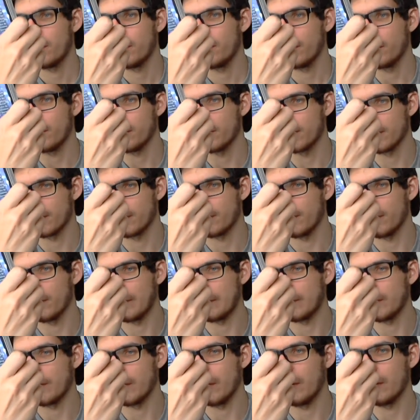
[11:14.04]
Ist eine
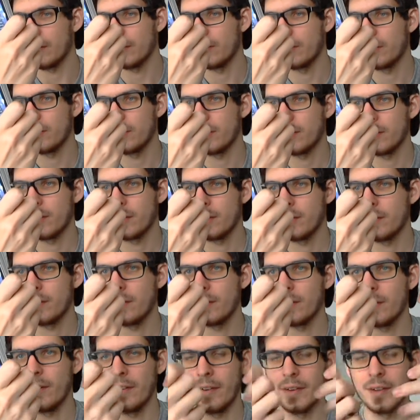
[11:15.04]
Waffe, ja.
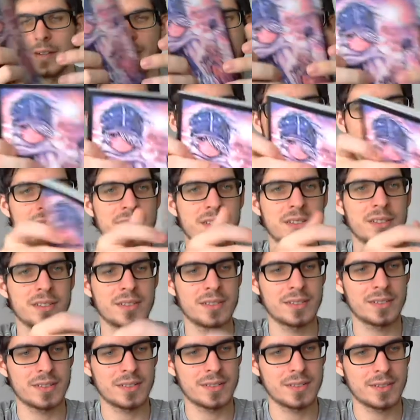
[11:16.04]
Ich weiß nicht,
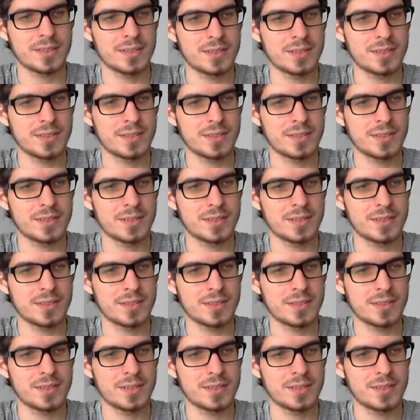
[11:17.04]
das,